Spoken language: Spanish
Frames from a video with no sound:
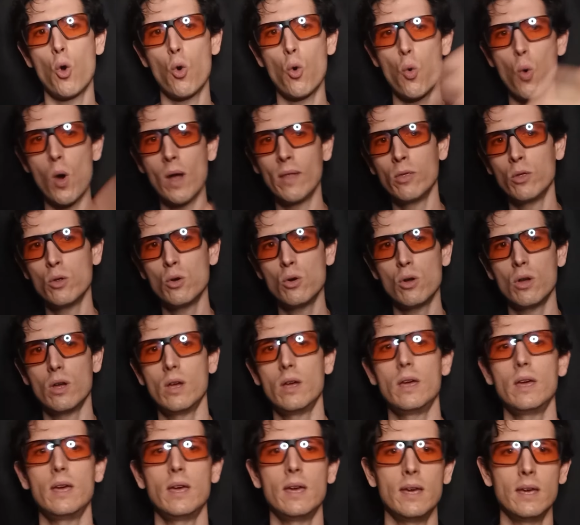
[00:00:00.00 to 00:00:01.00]
cuando
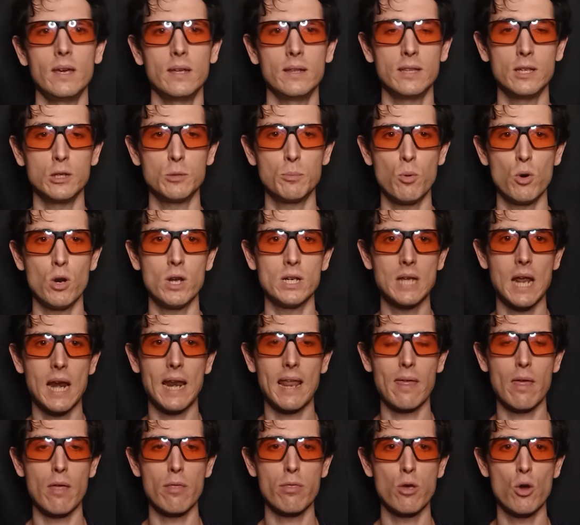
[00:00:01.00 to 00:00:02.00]
eh, te expones a
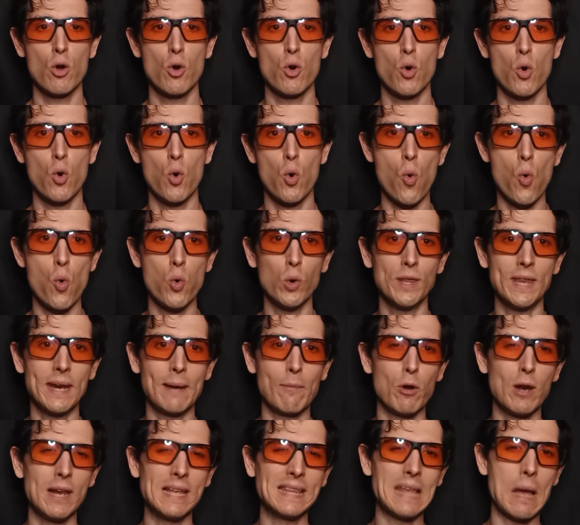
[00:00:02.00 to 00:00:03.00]
radiación
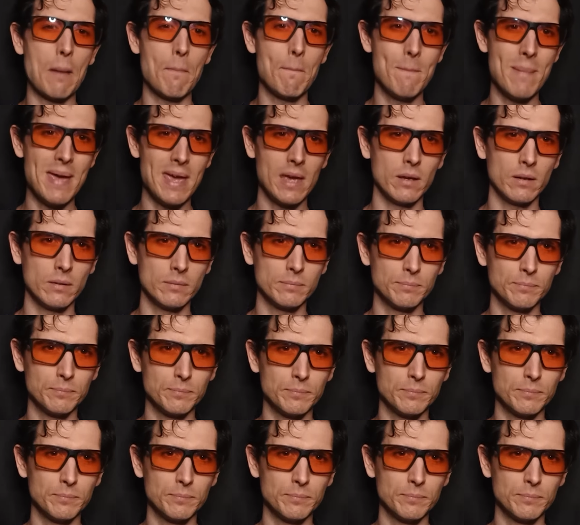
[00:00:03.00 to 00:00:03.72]
ultravioleta B.